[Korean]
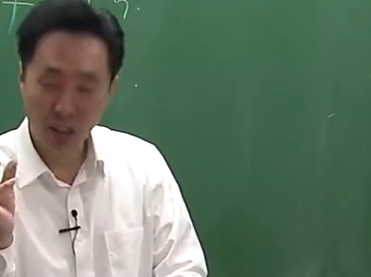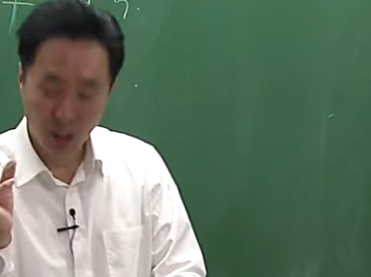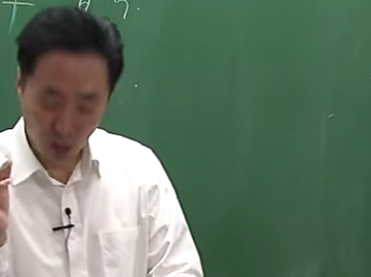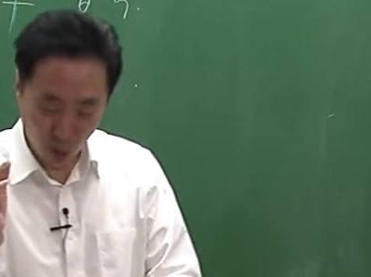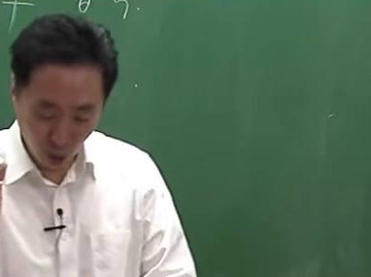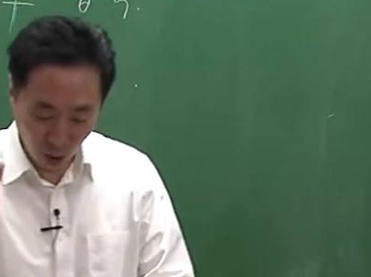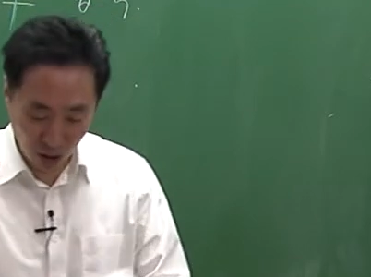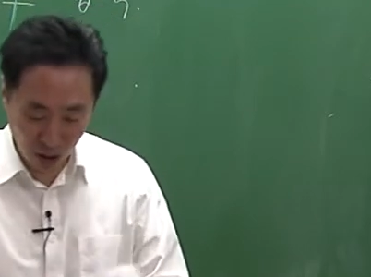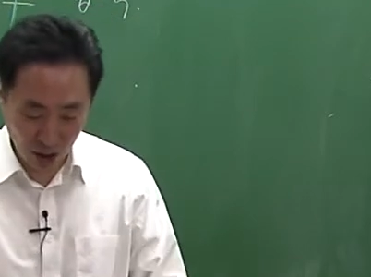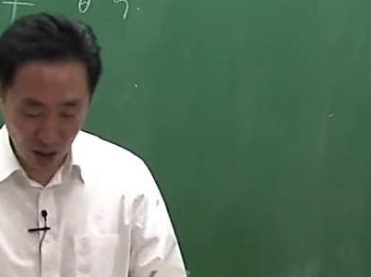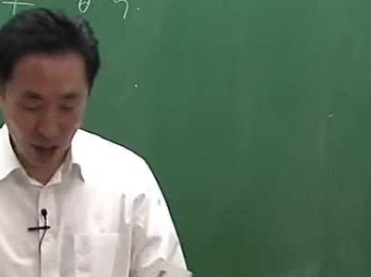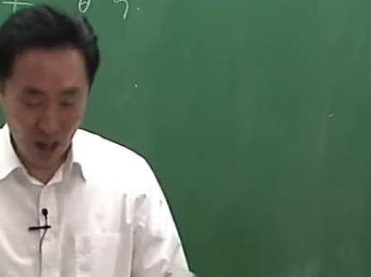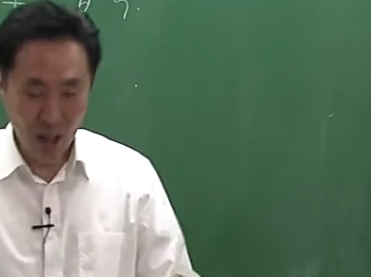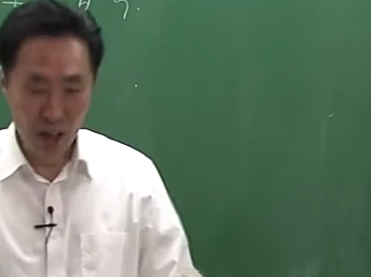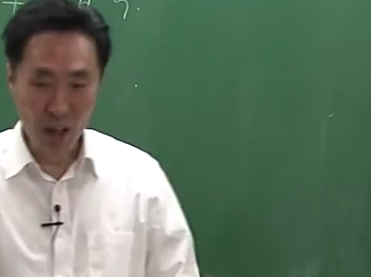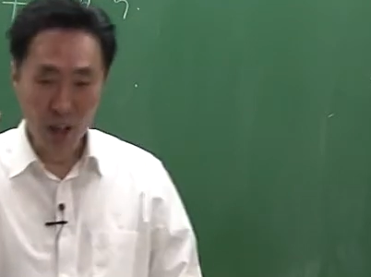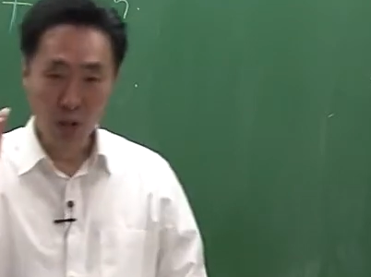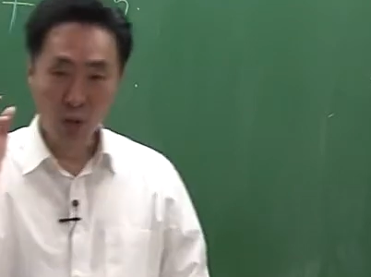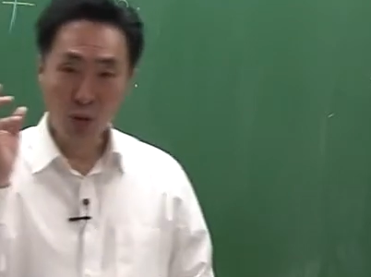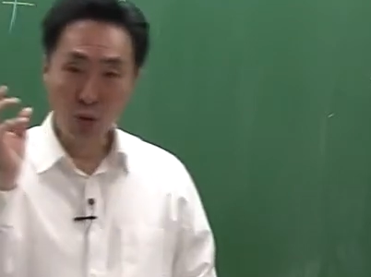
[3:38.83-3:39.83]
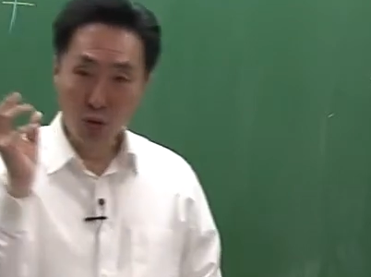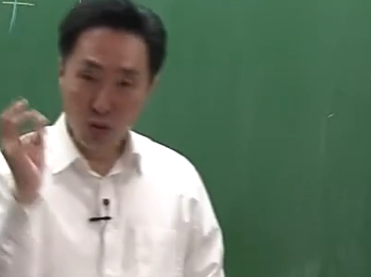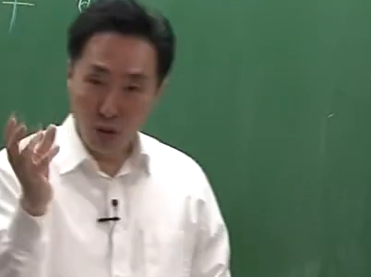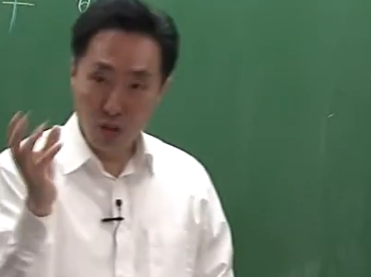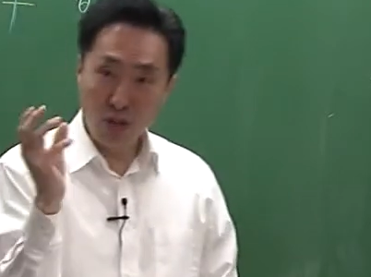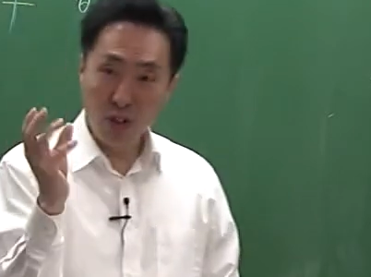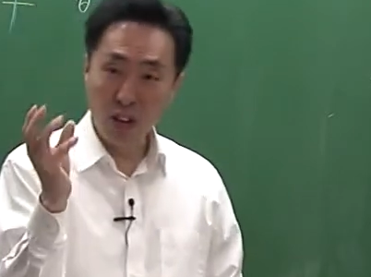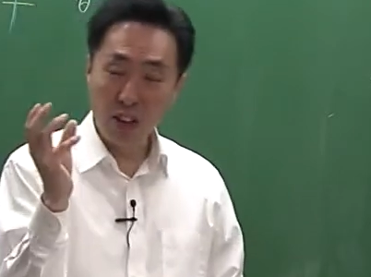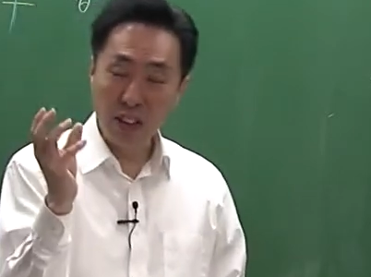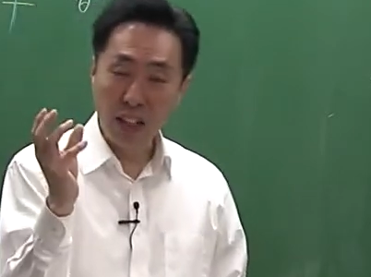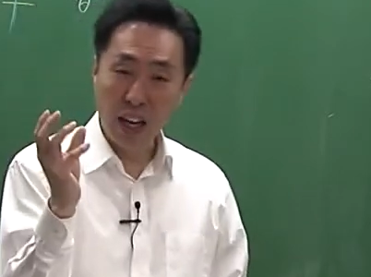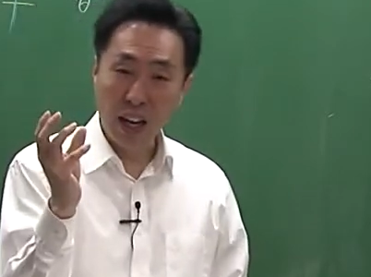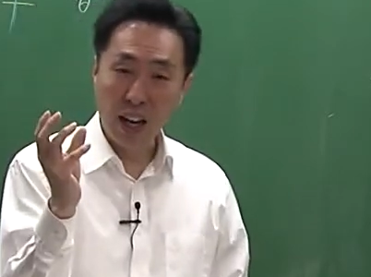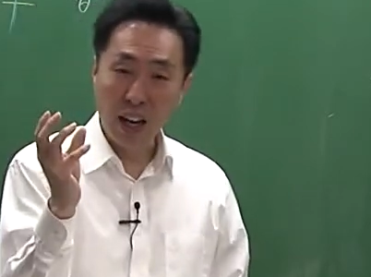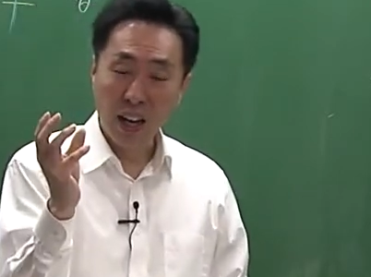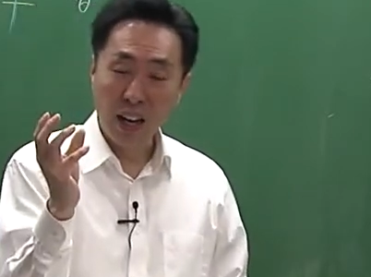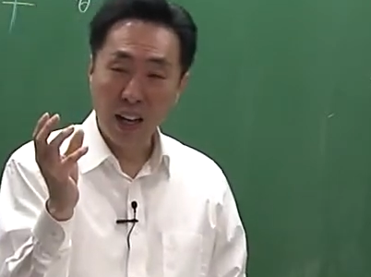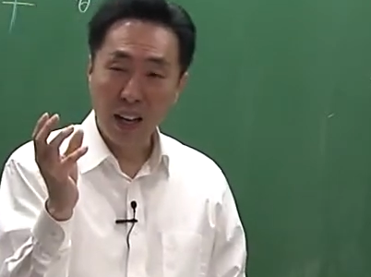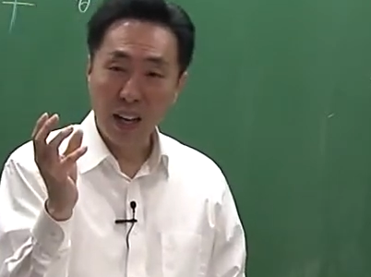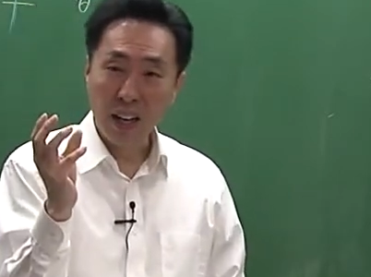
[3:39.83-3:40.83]
그 돈이 누구
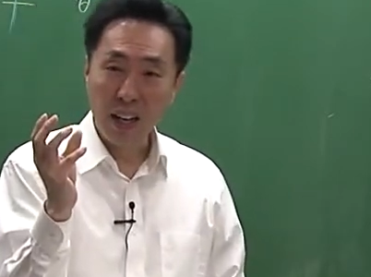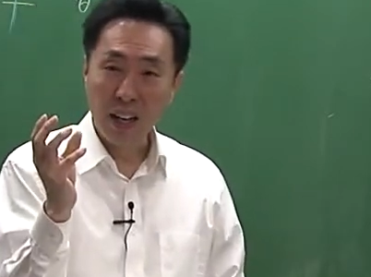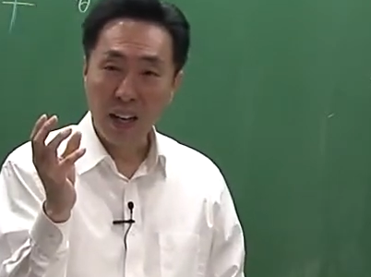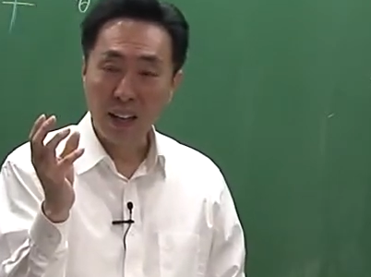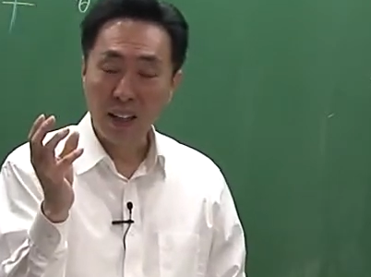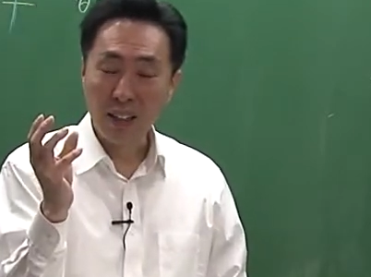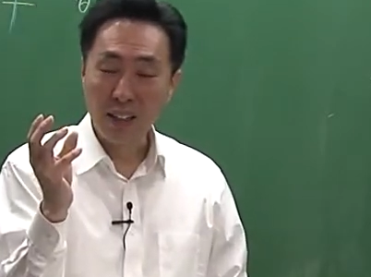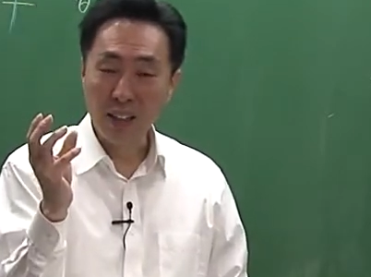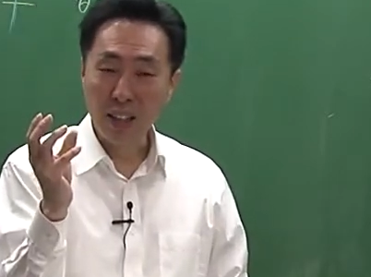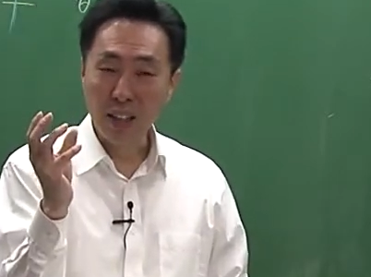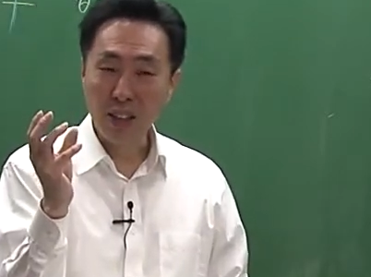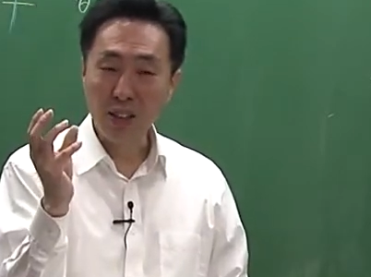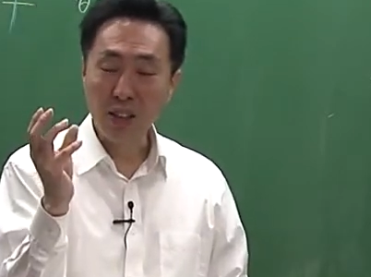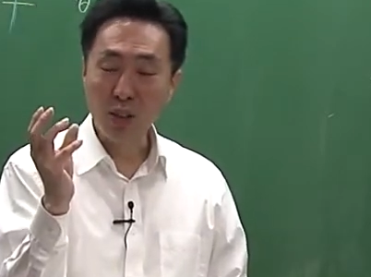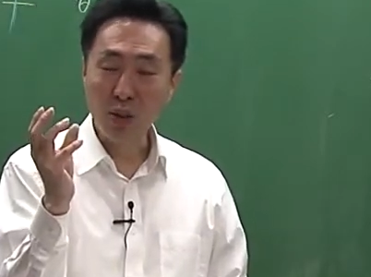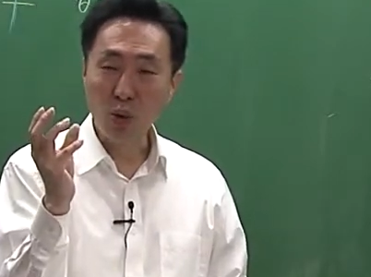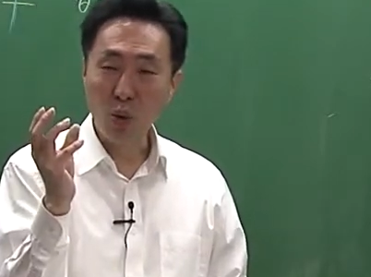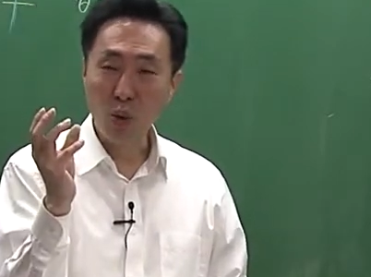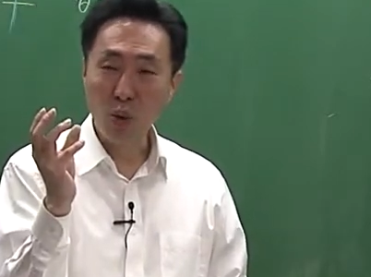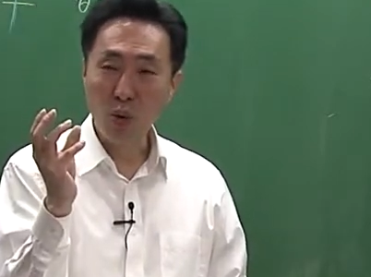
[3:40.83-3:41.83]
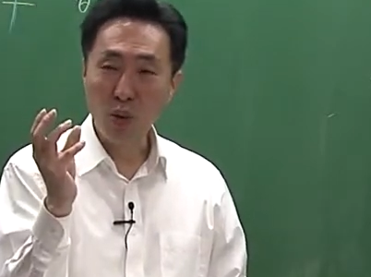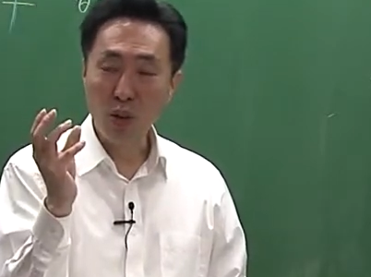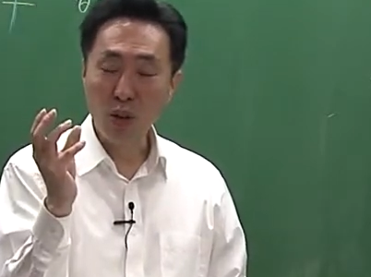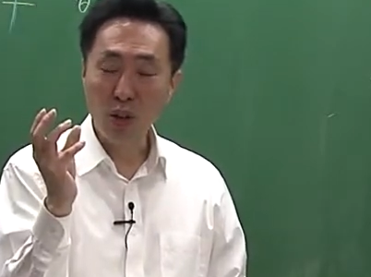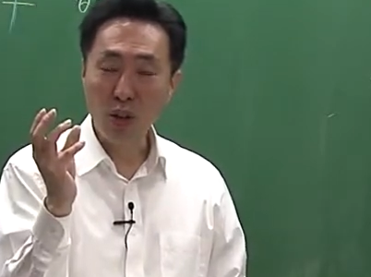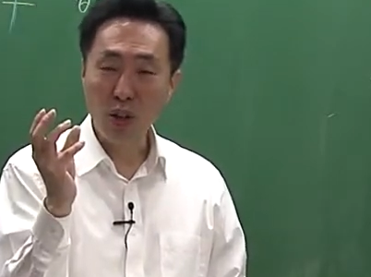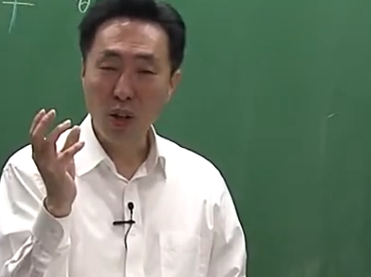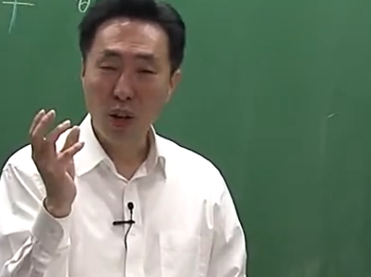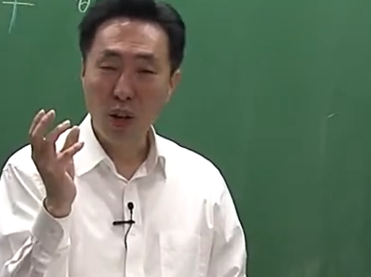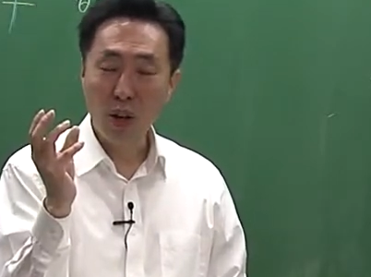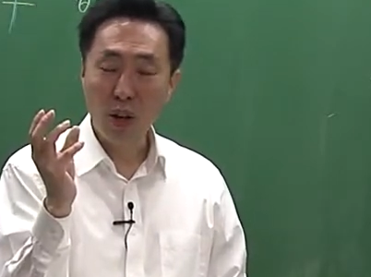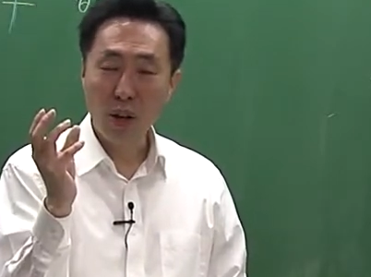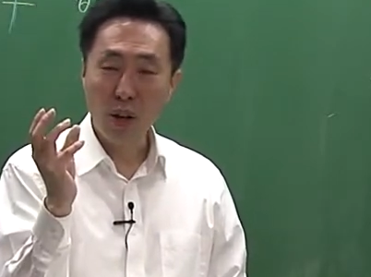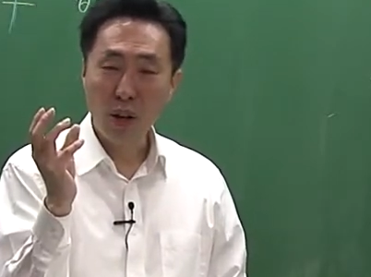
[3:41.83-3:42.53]
거냐? 근데 그 돈을